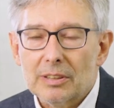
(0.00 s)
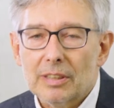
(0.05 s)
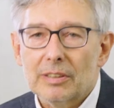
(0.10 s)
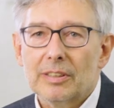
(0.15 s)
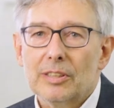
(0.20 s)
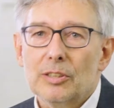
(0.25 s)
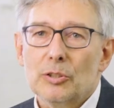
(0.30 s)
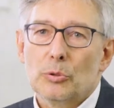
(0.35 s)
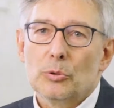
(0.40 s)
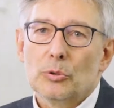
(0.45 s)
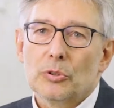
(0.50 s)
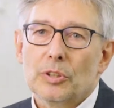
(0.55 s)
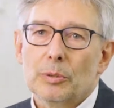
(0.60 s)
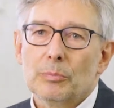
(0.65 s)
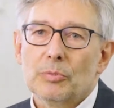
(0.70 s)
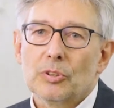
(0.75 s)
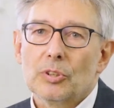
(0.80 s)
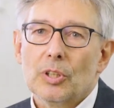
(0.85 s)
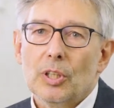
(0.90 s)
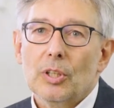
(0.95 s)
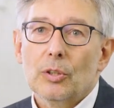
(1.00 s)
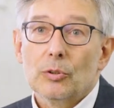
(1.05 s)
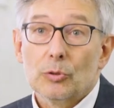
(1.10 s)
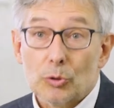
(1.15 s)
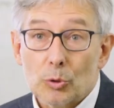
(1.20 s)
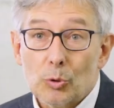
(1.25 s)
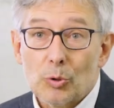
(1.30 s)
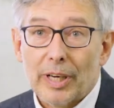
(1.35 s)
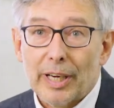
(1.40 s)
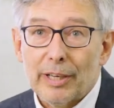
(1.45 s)
der T-Systems
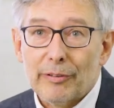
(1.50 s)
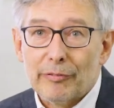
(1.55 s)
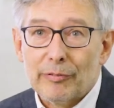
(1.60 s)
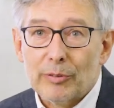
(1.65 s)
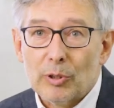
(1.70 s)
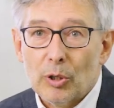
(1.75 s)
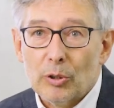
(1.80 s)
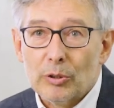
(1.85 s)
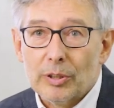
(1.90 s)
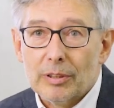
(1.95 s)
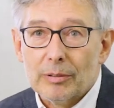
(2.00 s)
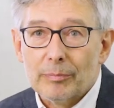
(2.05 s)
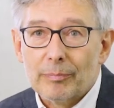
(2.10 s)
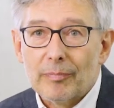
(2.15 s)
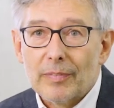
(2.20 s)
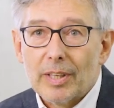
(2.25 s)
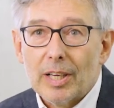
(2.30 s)
zugreifen können.